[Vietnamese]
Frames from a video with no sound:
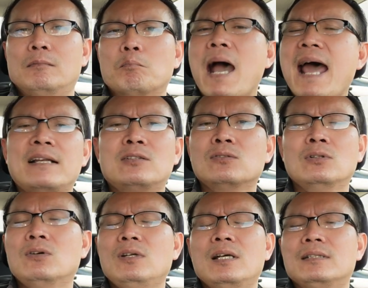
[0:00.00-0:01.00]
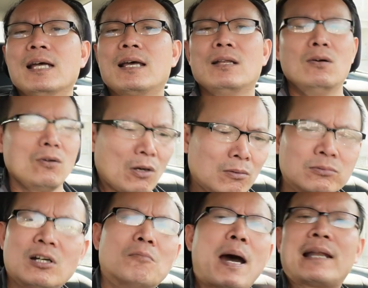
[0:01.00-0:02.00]
ban xuống núi là chết luôn còn
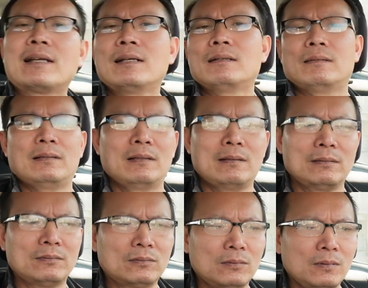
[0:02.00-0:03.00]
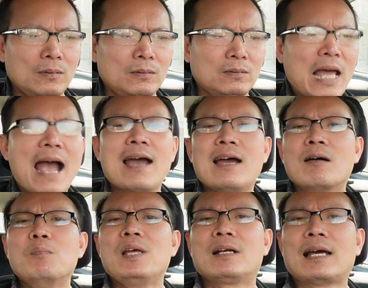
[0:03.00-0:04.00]
thôi bánh thắng nó
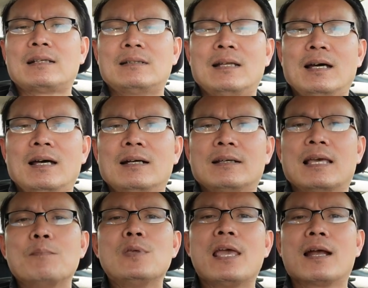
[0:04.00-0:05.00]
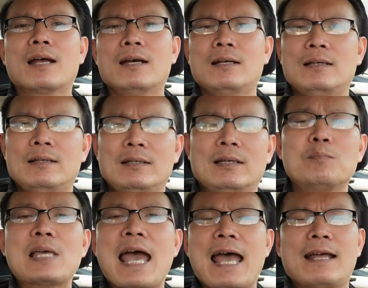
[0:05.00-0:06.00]
không biết cách uh, kiểm duyệt á
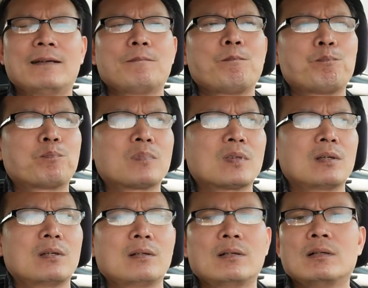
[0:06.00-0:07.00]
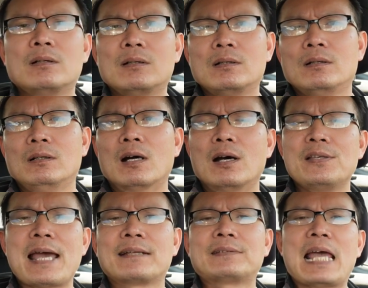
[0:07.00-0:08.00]
kiểm tra đó. rồi
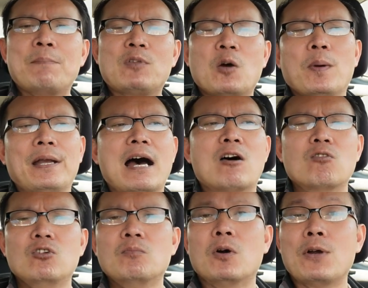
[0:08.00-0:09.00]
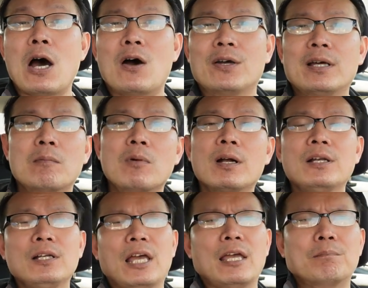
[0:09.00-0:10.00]
dán tem cho mày đậu luôn bộ đội không có
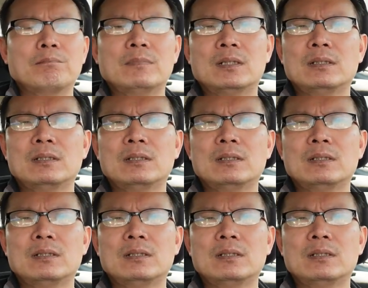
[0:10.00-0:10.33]
kinh nghiệm